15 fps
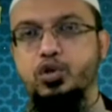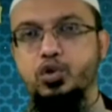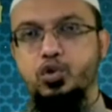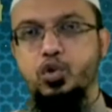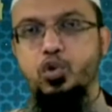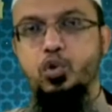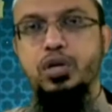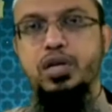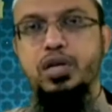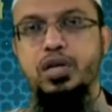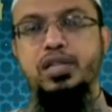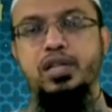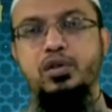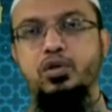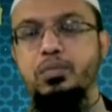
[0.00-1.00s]
তাহলে একজন তরুণ
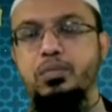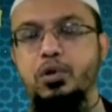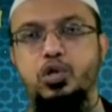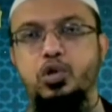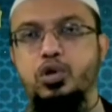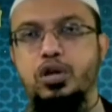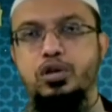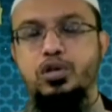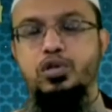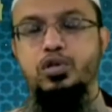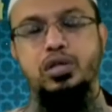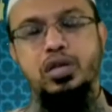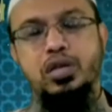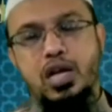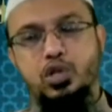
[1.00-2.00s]
তিনি তো আর বয়স লুকানোর কিছু
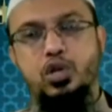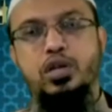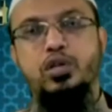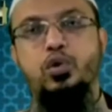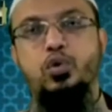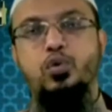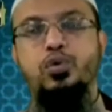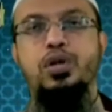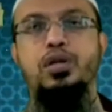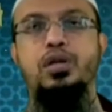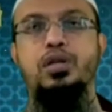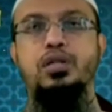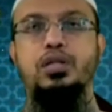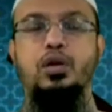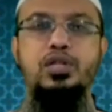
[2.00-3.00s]
নেই তিনি আসলেই তরুণ
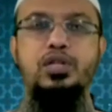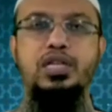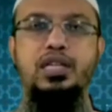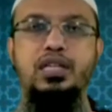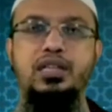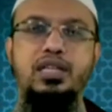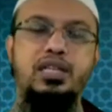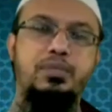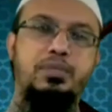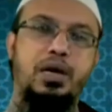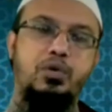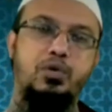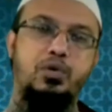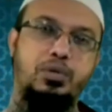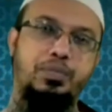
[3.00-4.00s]
তাহলে সেক্ষেত্রে তিনি
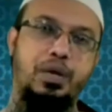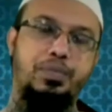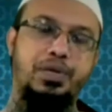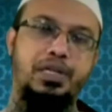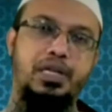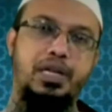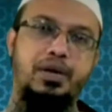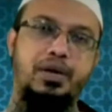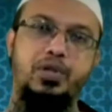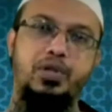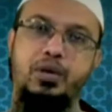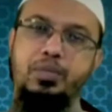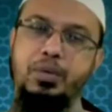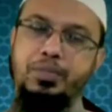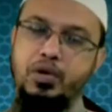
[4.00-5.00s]
ব্লাক করতে পারবেন কিনা তো
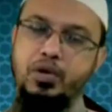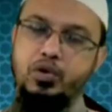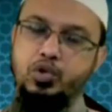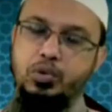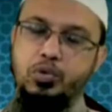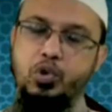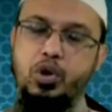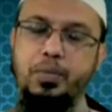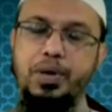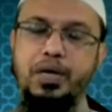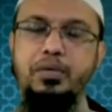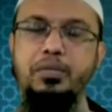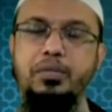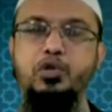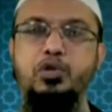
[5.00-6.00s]
এর ব্যাপারেও জমহর
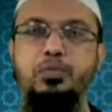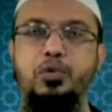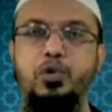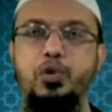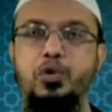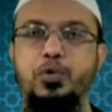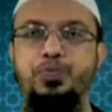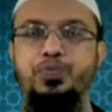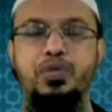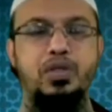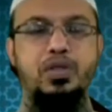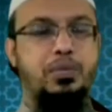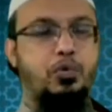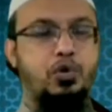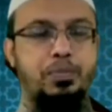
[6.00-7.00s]
আমাকে আমার বক্তব্য হলো
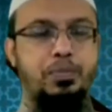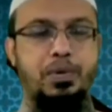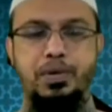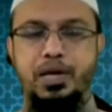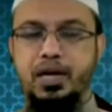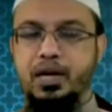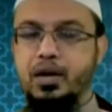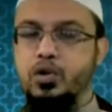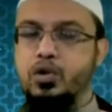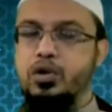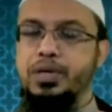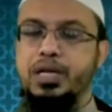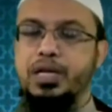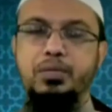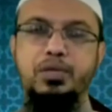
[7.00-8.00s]
পড়তে পারবে না কারণ
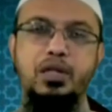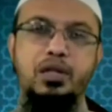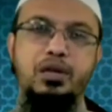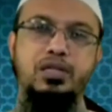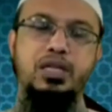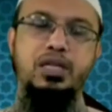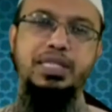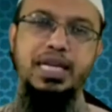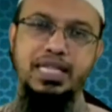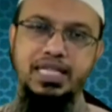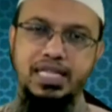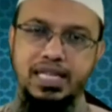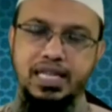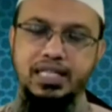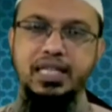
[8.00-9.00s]
হলো নবী করিম সাল্লাহ সাল্লামের যে
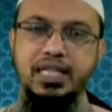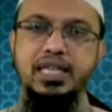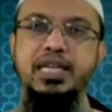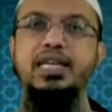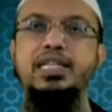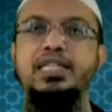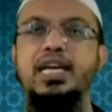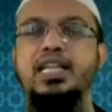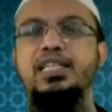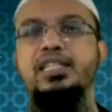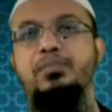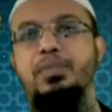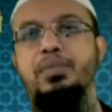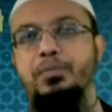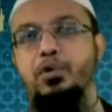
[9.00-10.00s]
হাদিস আছে সে
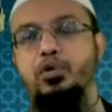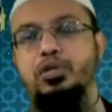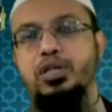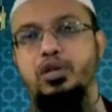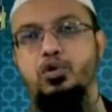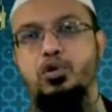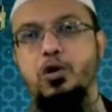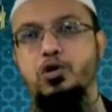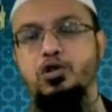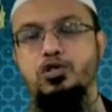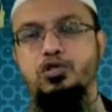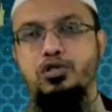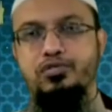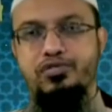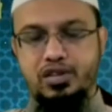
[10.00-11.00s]
হাদিসটা ব্যাপক তিনি কোনো
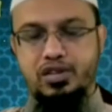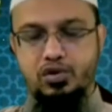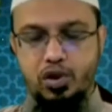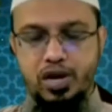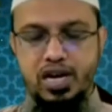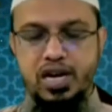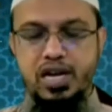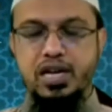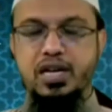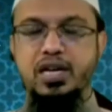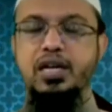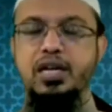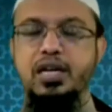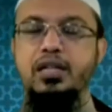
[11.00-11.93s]
বয়সের জন্য ফিক্স করেননি